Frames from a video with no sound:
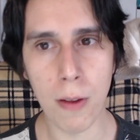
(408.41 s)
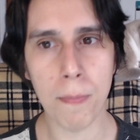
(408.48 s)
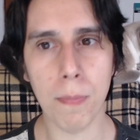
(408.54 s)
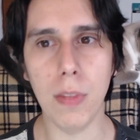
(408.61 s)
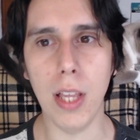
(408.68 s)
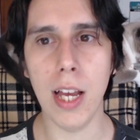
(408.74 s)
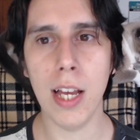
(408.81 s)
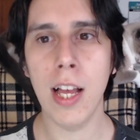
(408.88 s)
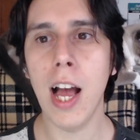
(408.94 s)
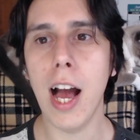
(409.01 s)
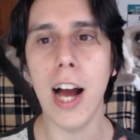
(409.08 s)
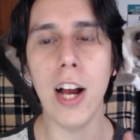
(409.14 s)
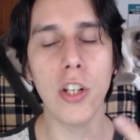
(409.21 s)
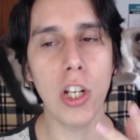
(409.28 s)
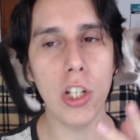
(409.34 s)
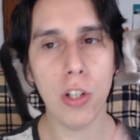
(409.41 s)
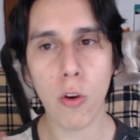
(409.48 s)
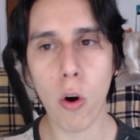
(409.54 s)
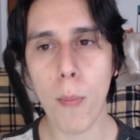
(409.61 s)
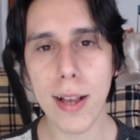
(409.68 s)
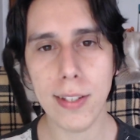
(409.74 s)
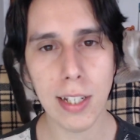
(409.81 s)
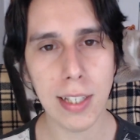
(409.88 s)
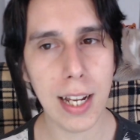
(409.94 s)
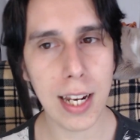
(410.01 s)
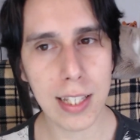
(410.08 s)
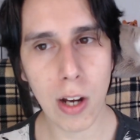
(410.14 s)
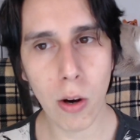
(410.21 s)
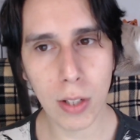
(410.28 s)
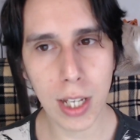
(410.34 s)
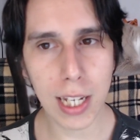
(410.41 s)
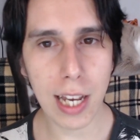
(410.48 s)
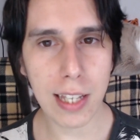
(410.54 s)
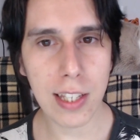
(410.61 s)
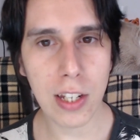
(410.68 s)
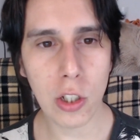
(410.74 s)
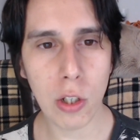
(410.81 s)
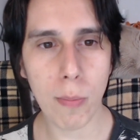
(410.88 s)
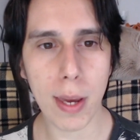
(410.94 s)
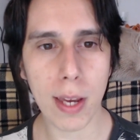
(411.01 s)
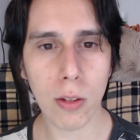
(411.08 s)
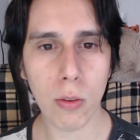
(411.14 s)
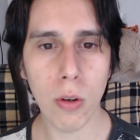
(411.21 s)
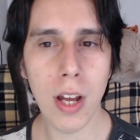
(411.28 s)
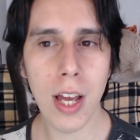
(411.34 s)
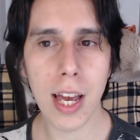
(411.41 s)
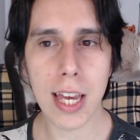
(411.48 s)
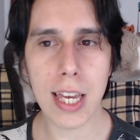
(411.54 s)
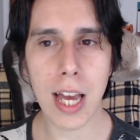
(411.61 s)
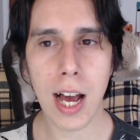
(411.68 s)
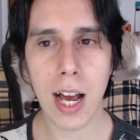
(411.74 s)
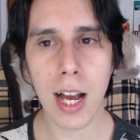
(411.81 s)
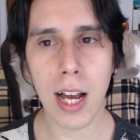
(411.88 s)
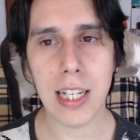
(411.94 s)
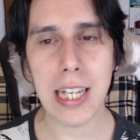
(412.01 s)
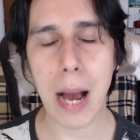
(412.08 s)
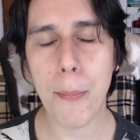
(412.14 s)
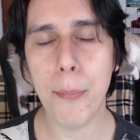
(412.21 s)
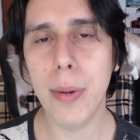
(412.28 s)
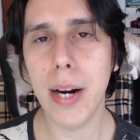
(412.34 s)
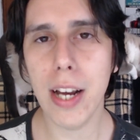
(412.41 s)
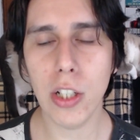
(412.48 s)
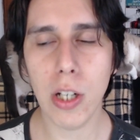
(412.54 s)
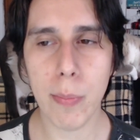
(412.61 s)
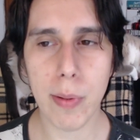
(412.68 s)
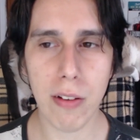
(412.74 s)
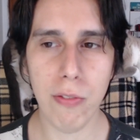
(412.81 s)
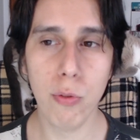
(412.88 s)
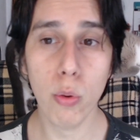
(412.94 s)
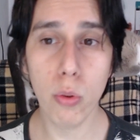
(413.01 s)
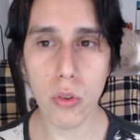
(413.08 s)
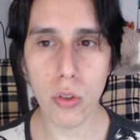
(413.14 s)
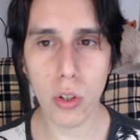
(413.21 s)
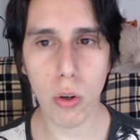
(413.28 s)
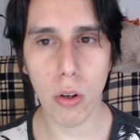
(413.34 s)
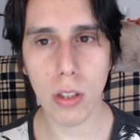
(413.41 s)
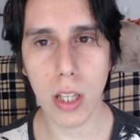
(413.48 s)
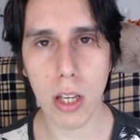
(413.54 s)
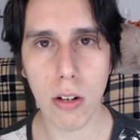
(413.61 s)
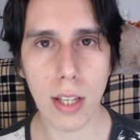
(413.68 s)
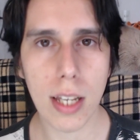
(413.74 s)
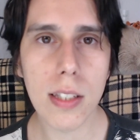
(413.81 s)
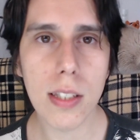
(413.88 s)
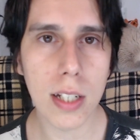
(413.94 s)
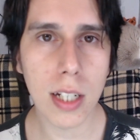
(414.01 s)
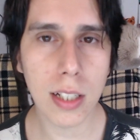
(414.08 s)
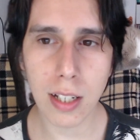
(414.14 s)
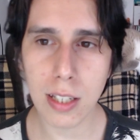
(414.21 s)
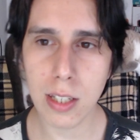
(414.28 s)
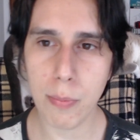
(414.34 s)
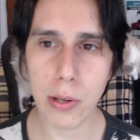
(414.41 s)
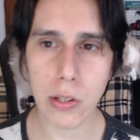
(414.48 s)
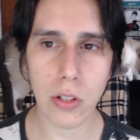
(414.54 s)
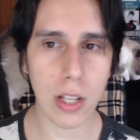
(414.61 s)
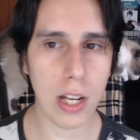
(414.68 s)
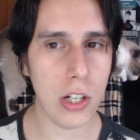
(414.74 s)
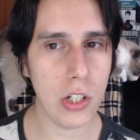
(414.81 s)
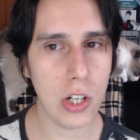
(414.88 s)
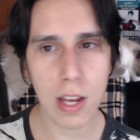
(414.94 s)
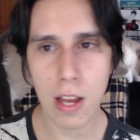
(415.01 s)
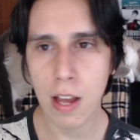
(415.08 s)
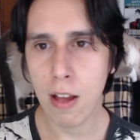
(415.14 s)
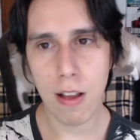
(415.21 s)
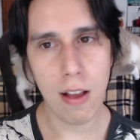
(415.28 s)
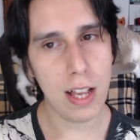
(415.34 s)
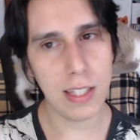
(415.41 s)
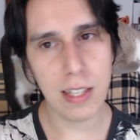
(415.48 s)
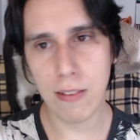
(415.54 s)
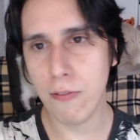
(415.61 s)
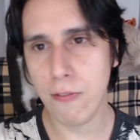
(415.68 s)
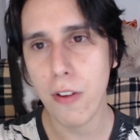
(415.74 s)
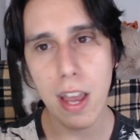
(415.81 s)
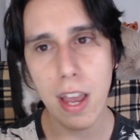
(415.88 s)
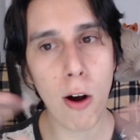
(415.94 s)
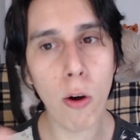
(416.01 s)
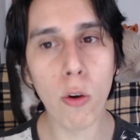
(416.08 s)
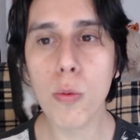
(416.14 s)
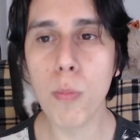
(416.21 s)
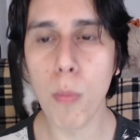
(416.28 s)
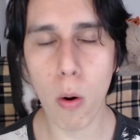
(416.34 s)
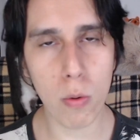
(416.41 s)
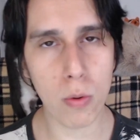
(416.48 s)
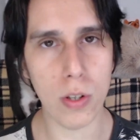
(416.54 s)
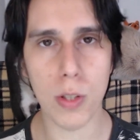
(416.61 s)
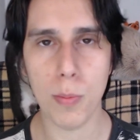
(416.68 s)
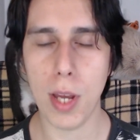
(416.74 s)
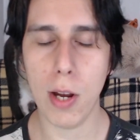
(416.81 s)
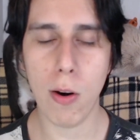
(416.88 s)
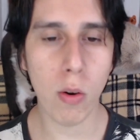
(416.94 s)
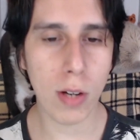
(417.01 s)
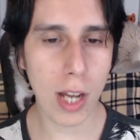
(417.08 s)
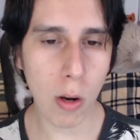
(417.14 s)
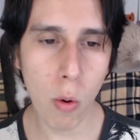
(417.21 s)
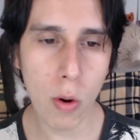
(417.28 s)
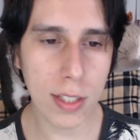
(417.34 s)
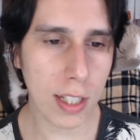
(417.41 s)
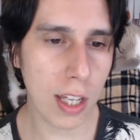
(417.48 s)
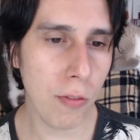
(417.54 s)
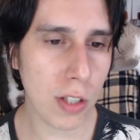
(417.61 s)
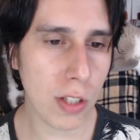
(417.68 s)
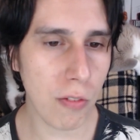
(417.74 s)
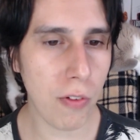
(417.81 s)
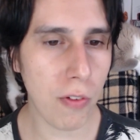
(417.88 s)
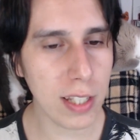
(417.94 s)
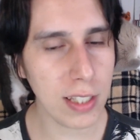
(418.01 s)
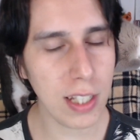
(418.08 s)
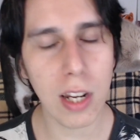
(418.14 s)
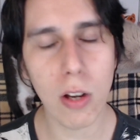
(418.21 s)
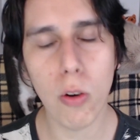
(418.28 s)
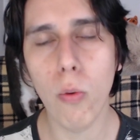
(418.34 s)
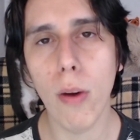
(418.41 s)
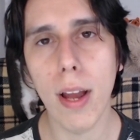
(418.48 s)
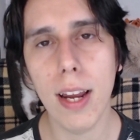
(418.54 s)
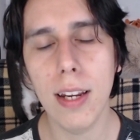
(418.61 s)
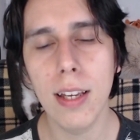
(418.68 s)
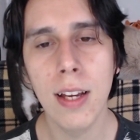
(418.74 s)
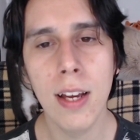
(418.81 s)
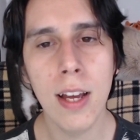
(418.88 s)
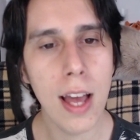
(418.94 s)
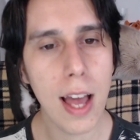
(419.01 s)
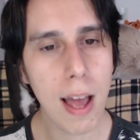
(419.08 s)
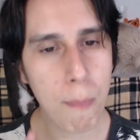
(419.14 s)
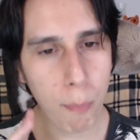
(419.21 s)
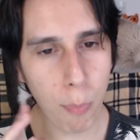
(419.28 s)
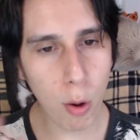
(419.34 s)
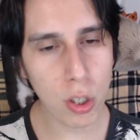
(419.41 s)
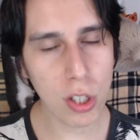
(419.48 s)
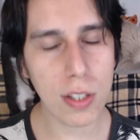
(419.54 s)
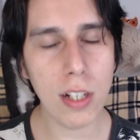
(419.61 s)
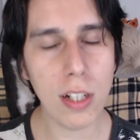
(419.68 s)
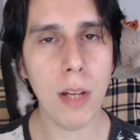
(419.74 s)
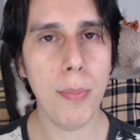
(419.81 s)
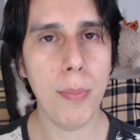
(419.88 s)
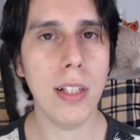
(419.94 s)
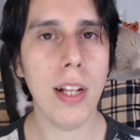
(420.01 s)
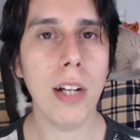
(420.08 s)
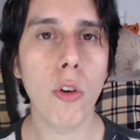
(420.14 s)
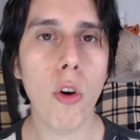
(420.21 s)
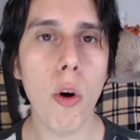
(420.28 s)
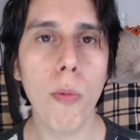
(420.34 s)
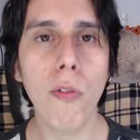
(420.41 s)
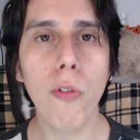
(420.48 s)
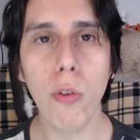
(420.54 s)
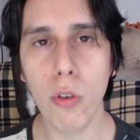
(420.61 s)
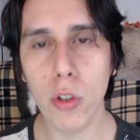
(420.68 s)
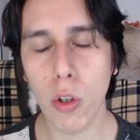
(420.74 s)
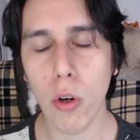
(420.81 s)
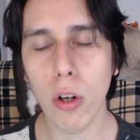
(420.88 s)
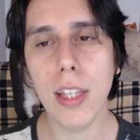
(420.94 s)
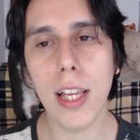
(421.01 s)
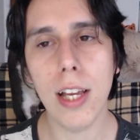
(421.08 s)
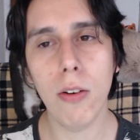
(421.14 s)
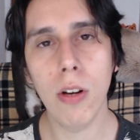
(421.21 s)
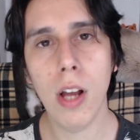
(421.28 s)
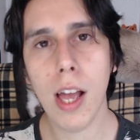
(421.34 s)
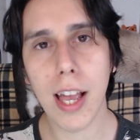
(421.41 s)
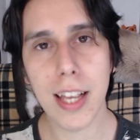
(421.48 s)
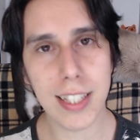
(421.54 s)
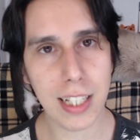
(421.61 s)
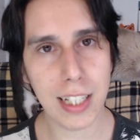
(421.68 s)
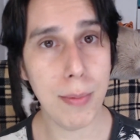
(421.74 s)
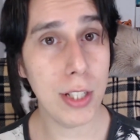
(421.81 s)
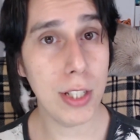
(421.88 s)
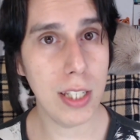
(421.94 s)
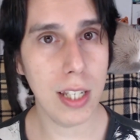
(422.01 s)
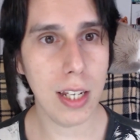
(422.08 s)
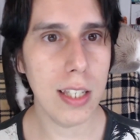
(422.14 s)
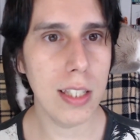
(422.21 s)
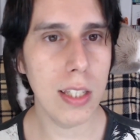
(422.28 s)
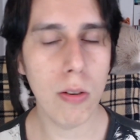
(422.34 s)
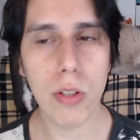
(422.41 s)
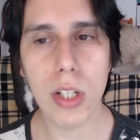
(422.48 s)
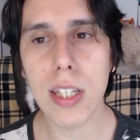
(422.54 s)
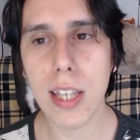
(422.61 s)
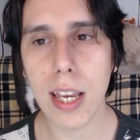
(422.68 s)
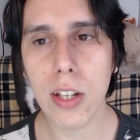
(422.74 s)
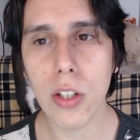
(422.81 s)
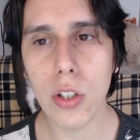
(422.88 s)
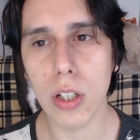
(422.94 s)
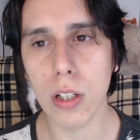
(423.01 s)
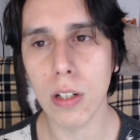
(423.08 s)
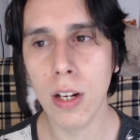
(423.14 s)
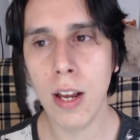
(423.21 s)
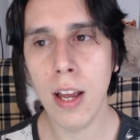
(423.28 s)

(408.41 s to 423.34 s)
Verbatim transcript: Né? A gente começa a analisar o que, é sentimento e a, e a brecha para furos de roteiro na escrita desse personagem assim vem aos montes, porque qualquer coisa que você faça ali com ele é, pode ser interpretado como um furo de roteiro, exatamente nessa questão de sentir.